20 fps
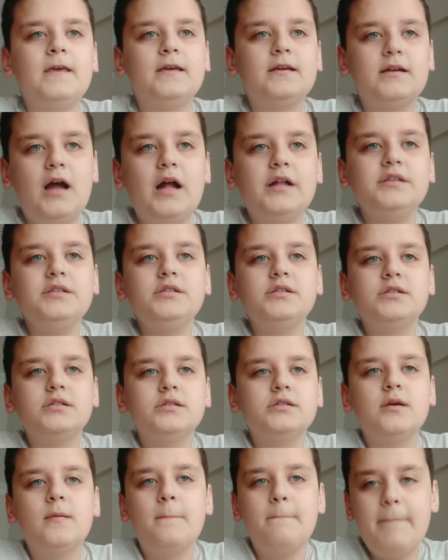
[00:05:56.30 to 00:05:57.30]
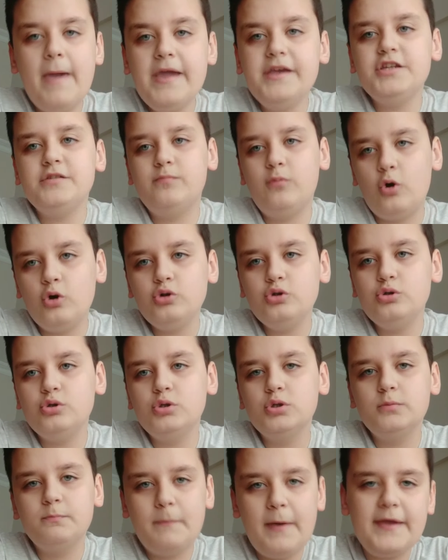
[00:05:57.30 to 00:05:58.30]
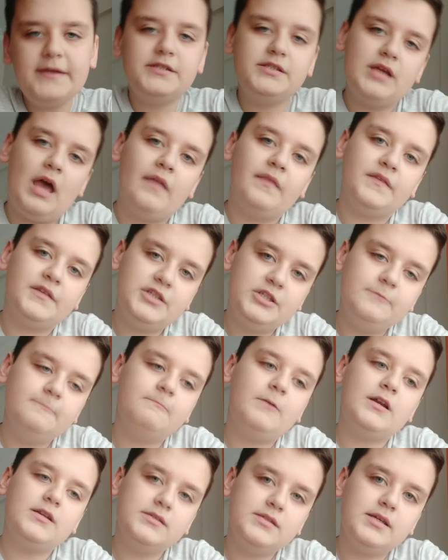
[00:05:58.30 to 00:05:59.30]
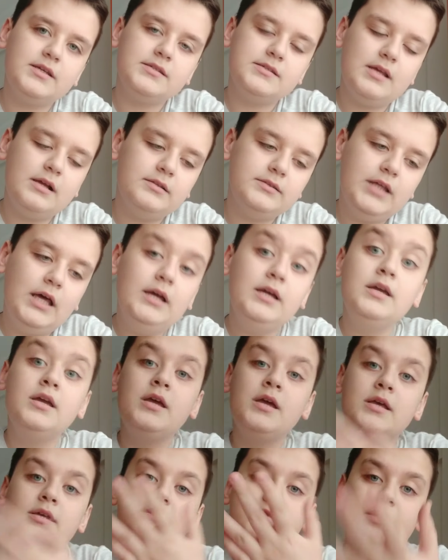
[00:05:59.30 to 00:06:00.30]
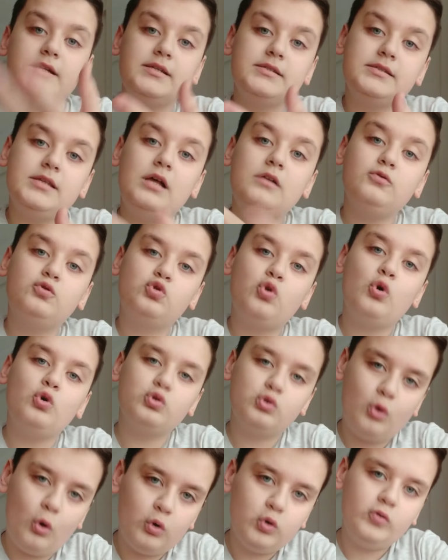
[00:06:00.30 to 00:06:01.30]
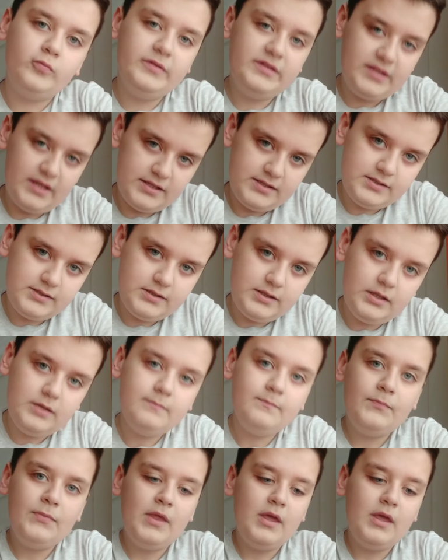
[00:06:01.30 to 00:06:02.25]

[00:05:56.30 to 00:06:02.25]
kaç? 5 boş 5 yanlışım var sayısalda. Sayısal çok zorlu bir testti.